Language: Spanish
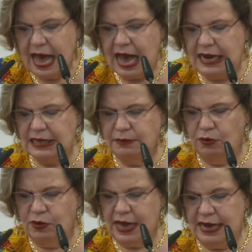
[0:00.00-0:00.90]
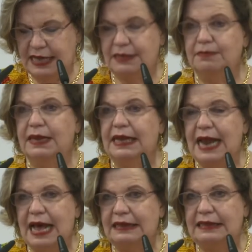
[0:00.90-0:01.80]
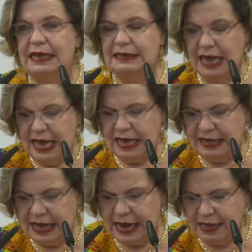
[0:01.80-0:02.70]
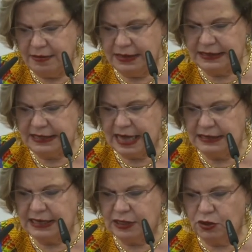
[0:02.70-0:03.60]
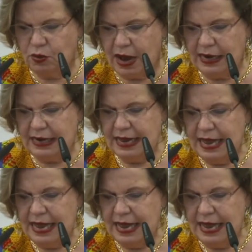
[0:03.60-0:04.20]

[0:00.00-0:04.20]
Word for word: a las mujeres migrantes y de la diversidad sexual,